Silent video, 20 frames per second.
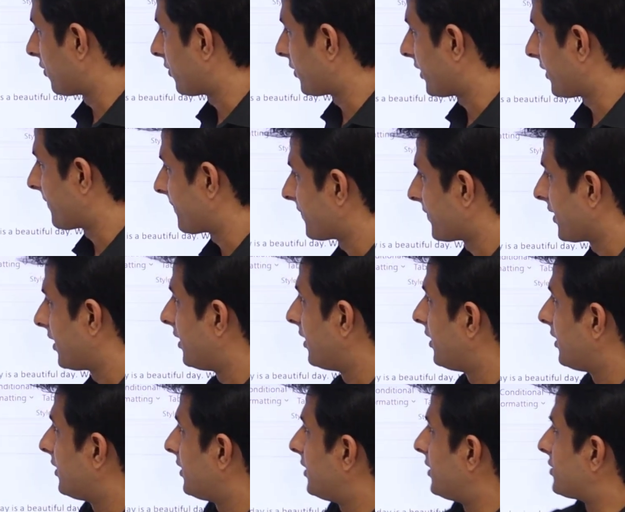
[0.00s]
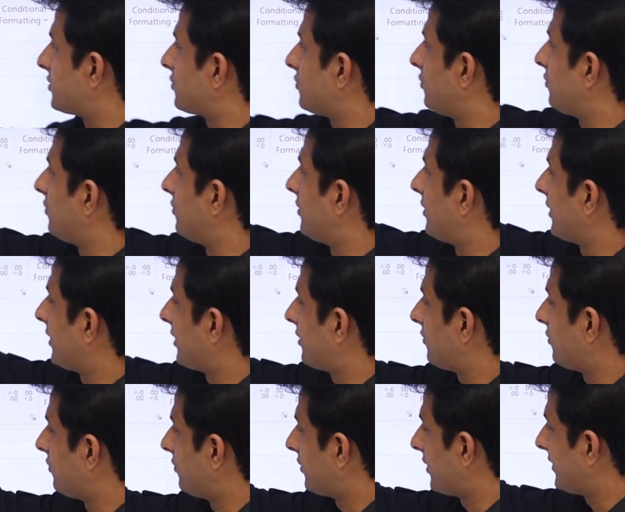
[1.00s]
ऑन ओके इसको अगर
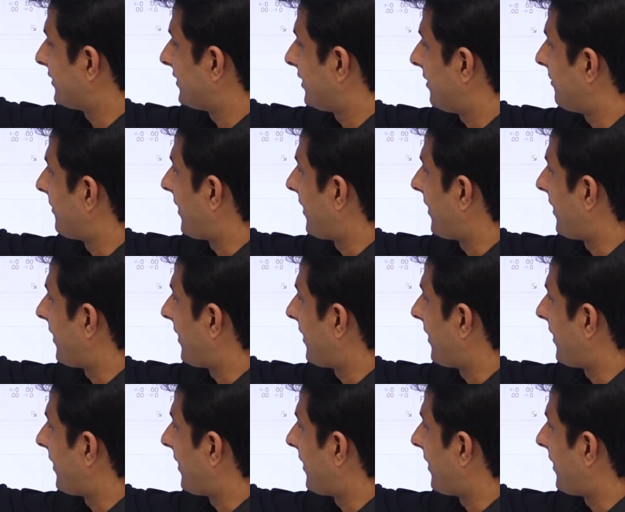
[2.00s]
थोड़ा सा